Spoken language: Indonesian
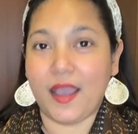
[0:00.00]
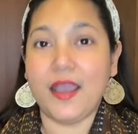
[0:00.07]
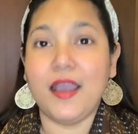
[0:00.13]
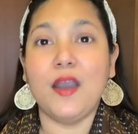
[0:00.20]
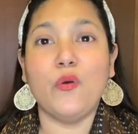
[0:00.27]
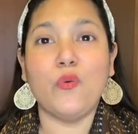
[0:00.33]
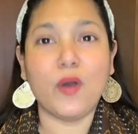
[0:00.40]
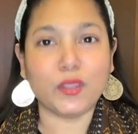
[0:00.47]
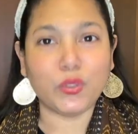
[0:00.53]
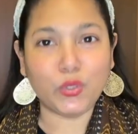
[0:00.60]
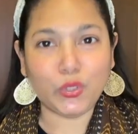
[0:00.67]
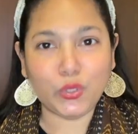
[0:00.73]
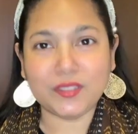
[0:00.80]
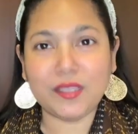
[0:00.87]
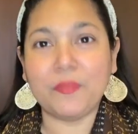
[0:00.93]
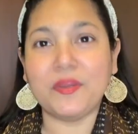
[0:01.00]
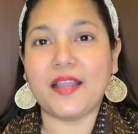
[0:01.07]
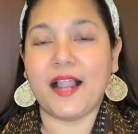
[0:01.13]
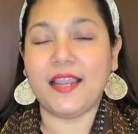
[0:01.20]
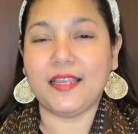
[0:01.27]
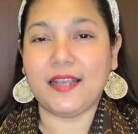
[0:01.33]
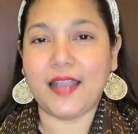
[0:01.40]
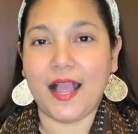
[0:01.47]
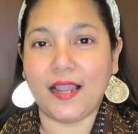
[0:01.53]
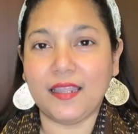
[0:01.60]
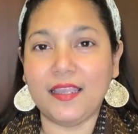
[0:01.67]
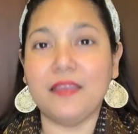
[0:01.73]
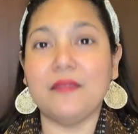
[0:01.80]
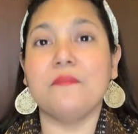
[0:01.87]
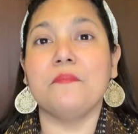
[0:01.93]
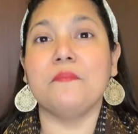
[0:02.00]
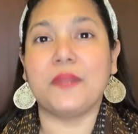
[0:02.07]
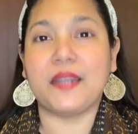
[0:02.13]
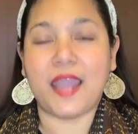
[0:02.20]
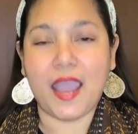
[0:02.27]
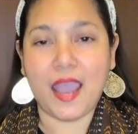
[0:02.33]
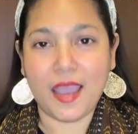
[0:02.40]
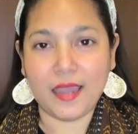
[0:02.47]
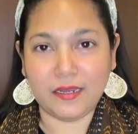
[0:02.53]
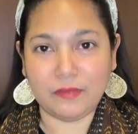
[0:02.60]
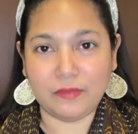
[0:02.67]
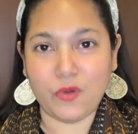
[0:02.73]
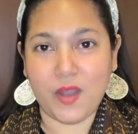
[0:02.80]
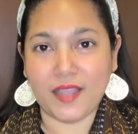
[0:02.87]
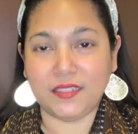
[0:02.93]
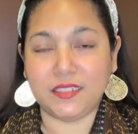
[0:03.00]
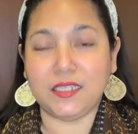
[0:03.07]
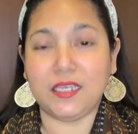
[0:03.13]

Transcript: Waktu itu kita berkali-kali menahan Ibu Haji.